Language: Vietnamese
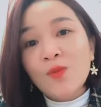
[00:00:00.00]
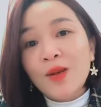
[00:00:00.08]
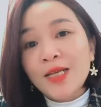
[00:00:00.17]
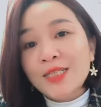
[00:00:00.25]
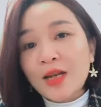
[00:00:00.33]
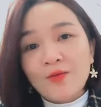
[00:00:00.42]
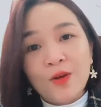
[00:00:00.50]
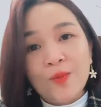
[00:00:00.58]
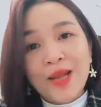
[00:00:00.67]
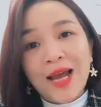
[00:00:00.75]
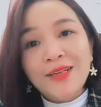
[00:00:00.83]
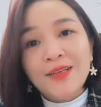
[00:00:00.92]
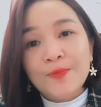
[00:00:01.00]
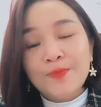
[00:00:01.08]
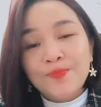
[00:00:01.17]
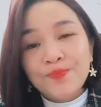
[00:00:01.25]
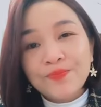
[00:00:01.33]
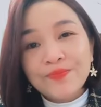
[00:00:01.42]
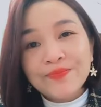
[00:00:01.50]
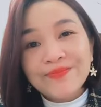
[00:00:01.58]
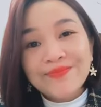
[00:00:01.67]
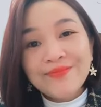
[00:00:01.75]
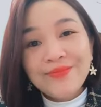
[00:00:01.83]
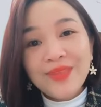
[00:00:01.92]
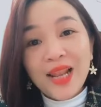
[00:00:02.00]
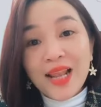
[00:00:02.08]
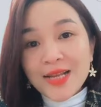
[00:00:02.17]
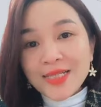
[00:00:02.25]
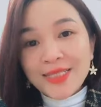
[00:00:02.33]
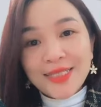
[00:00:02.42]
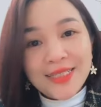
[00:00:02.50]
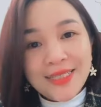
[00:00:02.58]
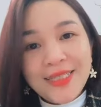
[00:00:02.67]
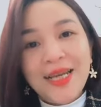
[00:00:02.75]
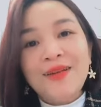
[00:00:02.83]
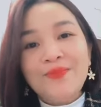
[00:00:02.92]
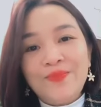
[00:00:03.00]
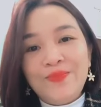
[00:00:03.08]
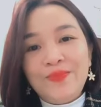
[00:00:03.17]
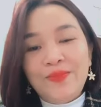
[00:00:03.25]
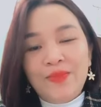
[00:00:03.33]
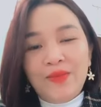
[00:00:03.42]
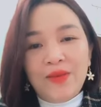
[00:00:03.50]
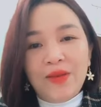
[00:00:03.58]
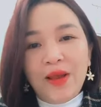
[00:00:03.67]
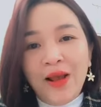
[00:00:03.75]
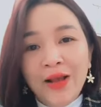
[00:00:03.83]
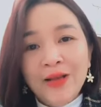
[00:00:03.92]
bởi vì quan trọng là sản phẩm đã được chứng nhận,